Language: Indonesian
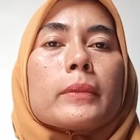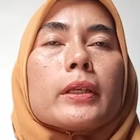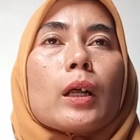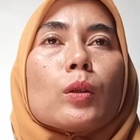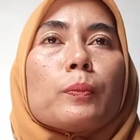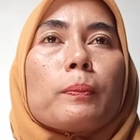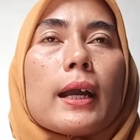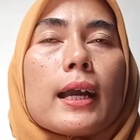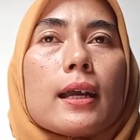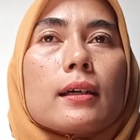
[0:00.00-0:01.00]
Tidak
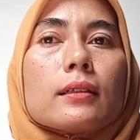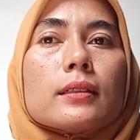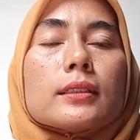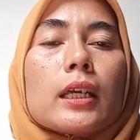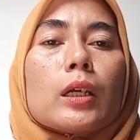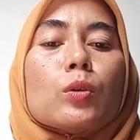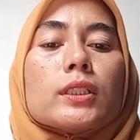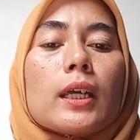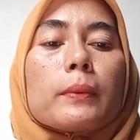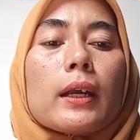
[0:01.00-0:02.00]
lupa, saya
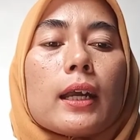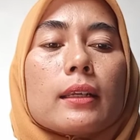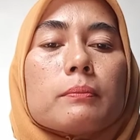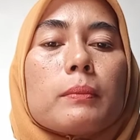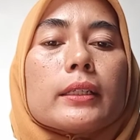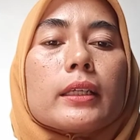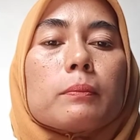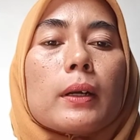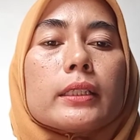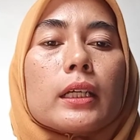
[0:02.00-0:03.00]
ucapkan
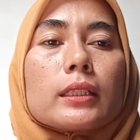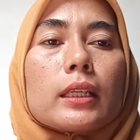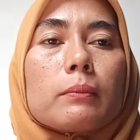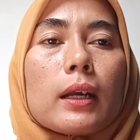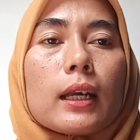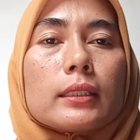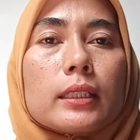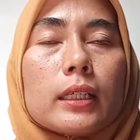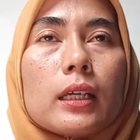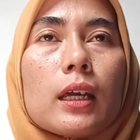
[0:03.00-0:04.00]
banyak-banyak terima
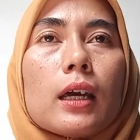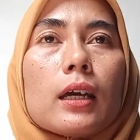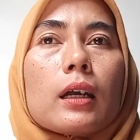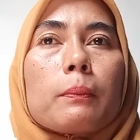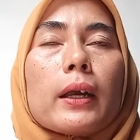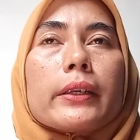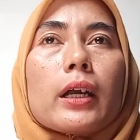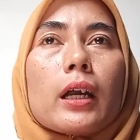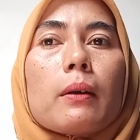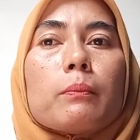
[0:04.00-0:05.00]
kasih
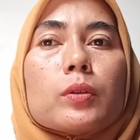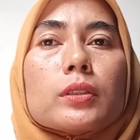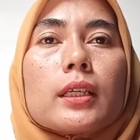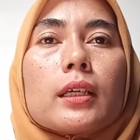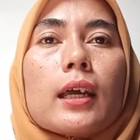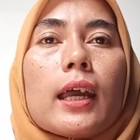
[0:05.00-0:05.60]
kepada kampus